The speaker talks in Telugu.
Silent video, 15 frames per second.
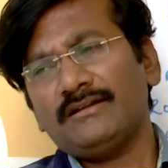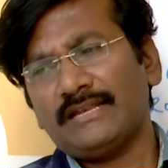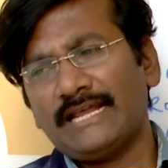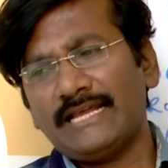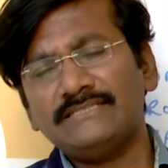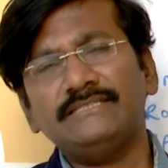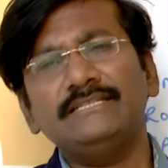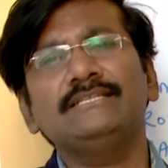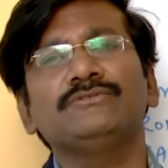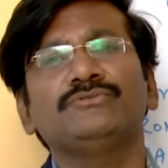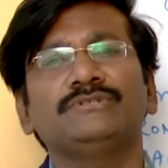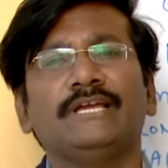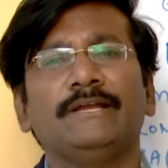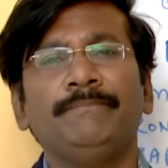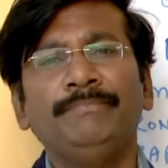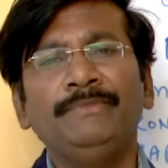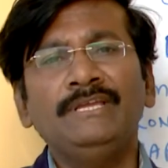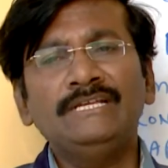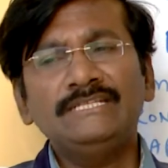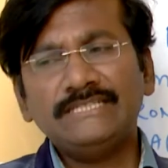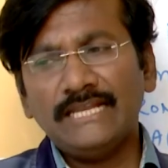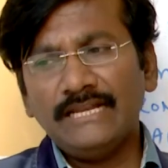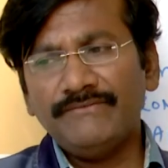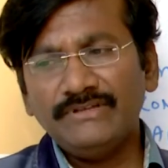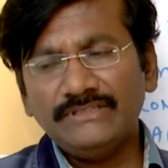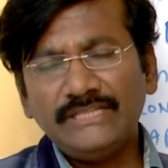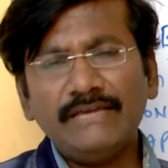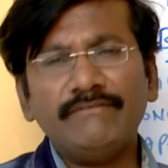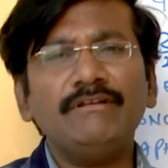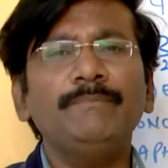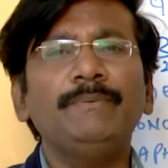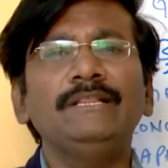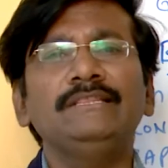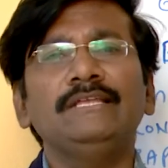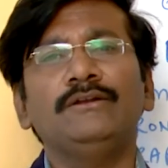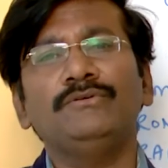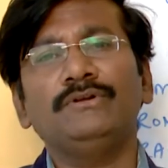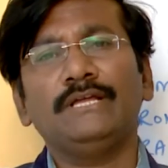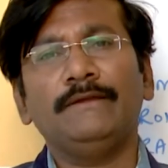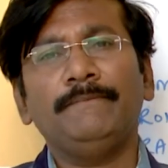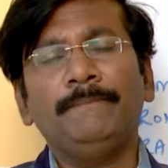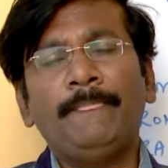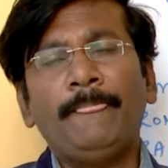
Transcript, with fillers: ట్రాజడీస్ ఉంటాయి చాలా వ్యతిరేకమైన ఫలితాలు ఉంటాయి